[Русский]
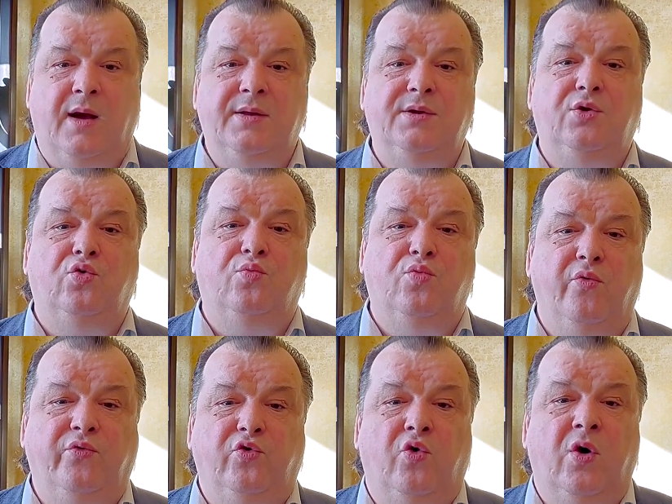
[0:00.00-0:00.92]
Они
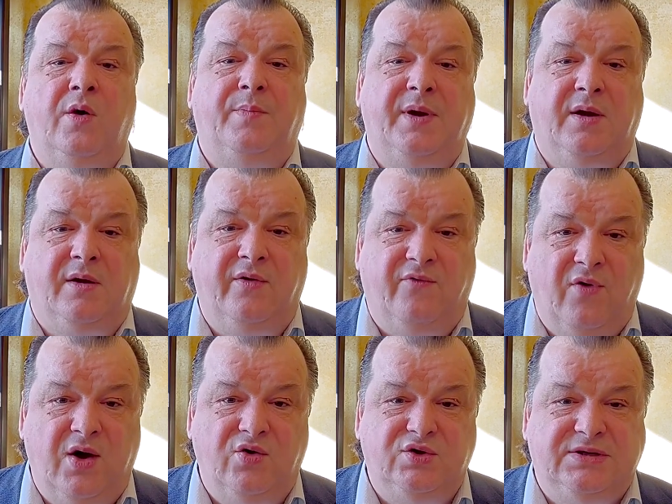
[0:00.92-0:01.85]
любовью
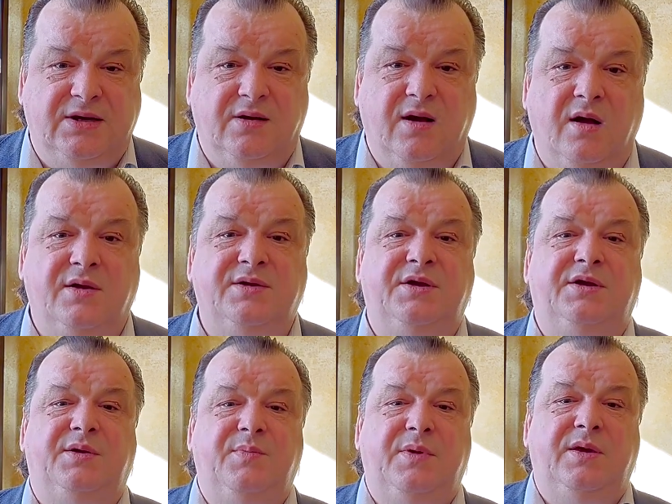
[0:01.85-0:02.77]
прикрываются, как
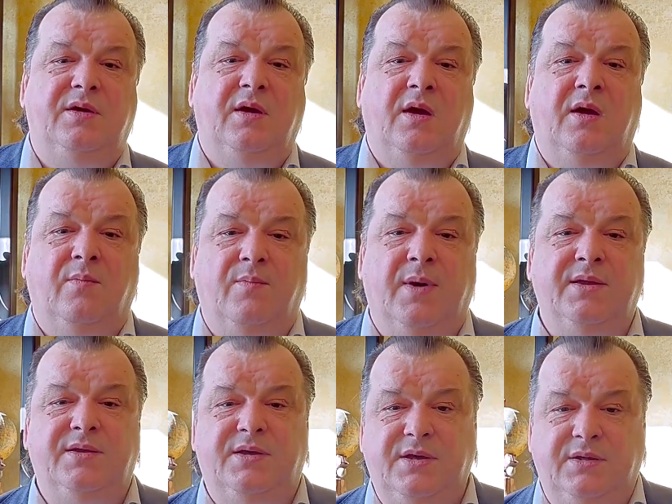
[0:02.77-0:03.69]
детьми
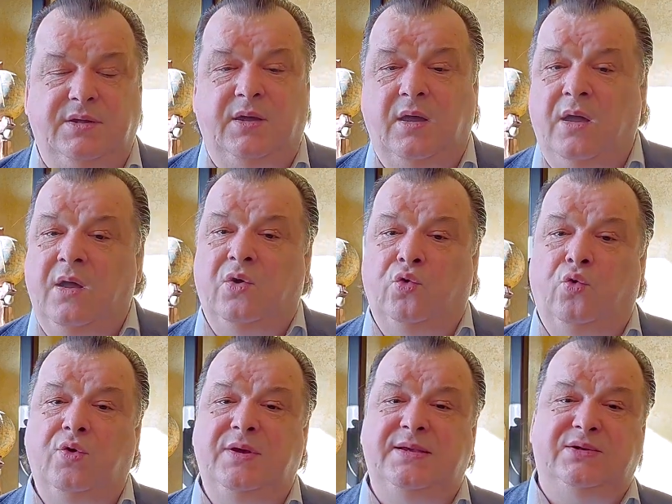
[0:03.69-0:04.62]
бандиты,
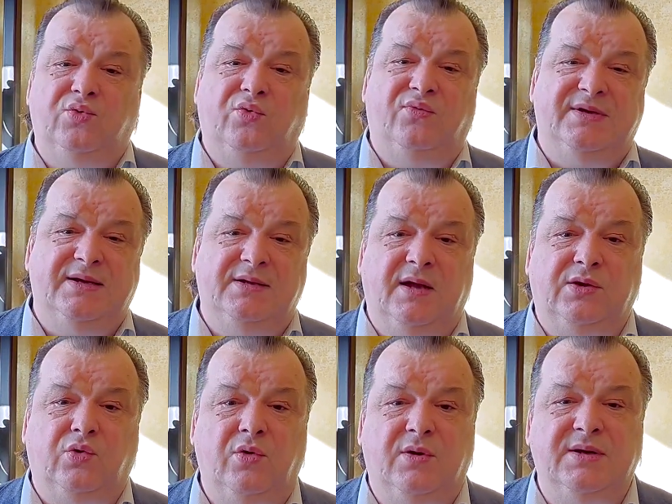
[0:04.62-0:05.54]
но несут всегда
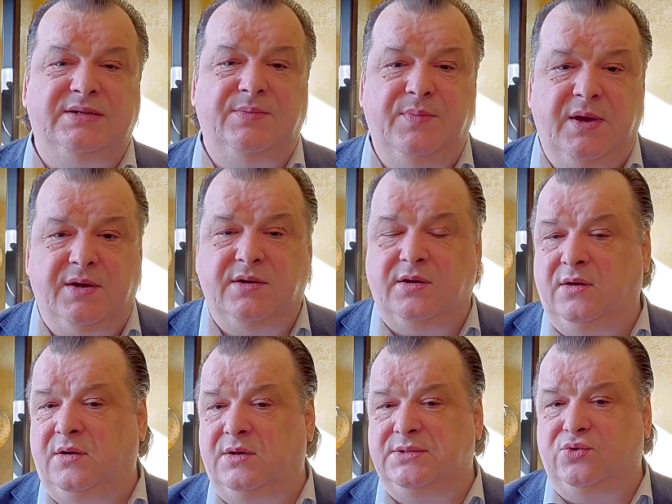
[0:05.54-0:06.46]
только смерть
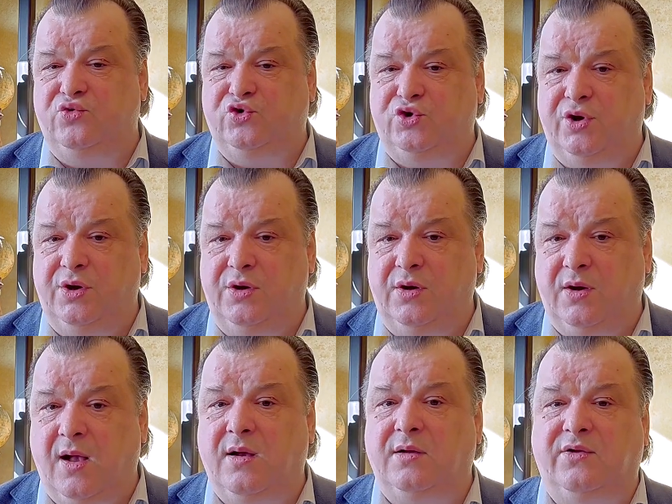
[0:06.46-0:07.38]
и разрушение,
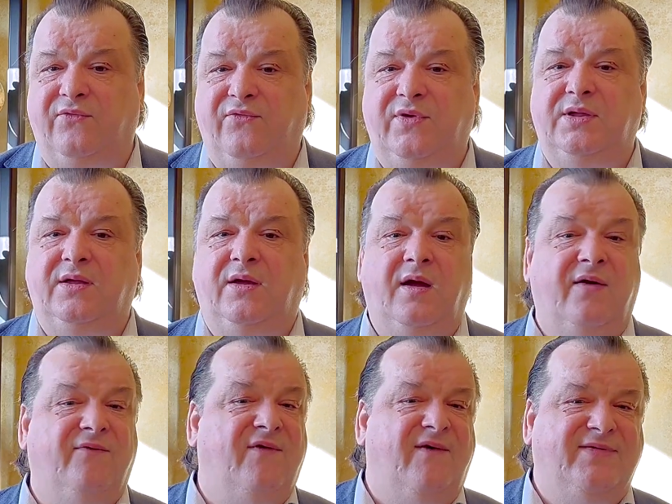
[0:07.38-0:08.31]
как это видно
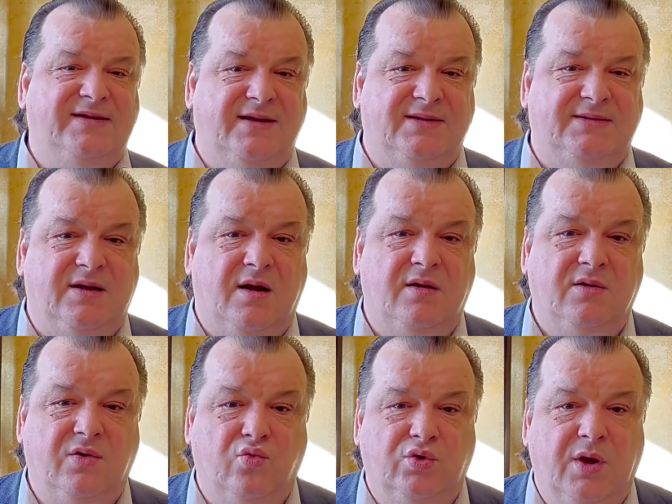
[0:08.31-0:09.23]
во всех
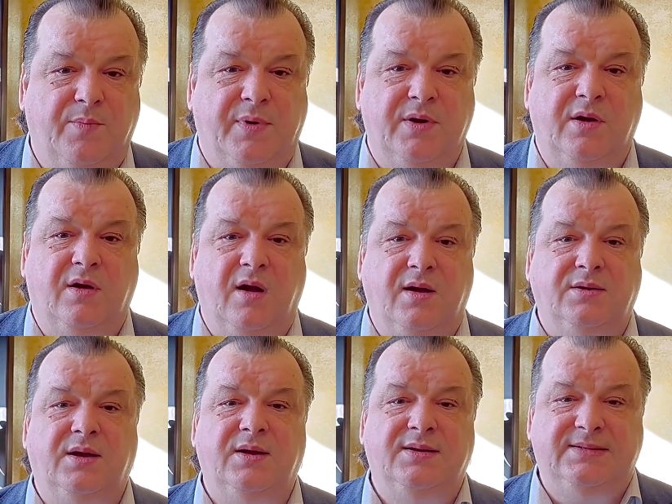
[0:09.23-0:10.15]
странах, куда
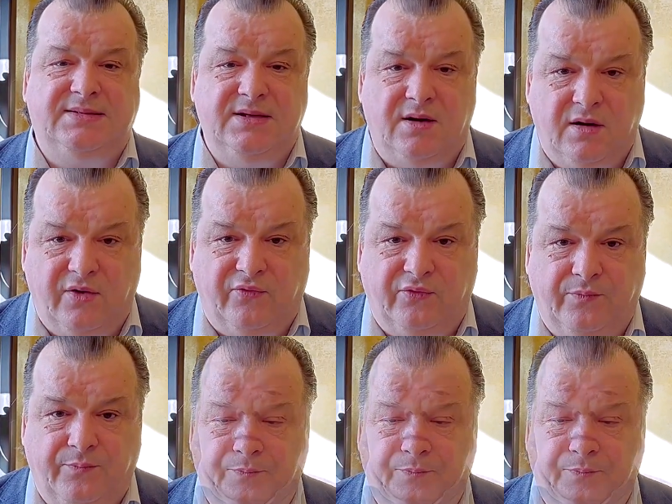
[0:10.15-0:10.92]
проникает церковь.